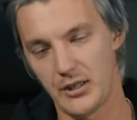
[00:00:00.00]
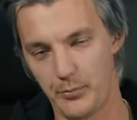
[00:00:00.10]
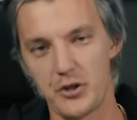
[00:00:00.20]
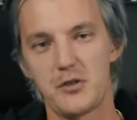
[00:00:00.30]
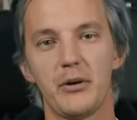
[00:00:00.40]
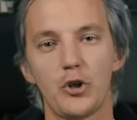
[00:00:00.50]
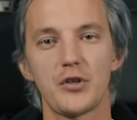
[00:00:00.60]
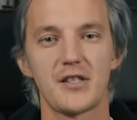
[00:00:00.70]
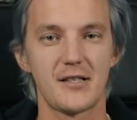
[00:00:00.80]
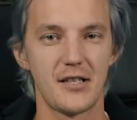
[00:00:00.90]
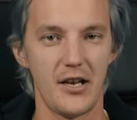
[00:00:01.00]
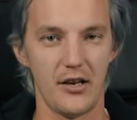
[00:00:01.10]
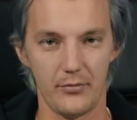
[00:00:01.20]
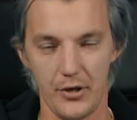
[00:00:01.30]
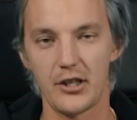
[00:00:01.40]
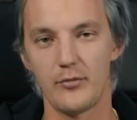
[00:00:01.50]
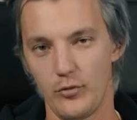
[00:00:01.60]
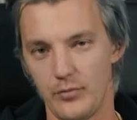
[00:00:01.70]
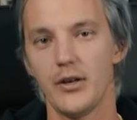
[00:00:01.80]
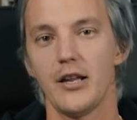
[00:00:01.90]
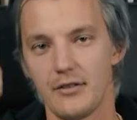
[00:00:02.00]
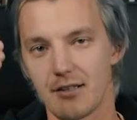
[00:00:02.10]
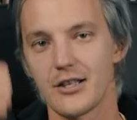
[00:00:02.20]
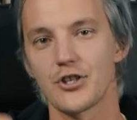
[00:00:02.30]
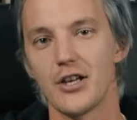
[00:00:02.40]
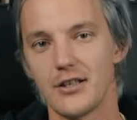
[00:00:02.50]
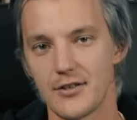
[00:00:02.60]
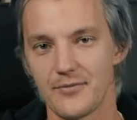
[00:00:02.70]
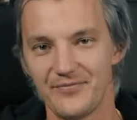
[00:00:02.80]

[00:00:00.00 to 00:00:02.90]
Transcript: Это просто поток сознания. Поэтому, блядь, наслаждайтесь.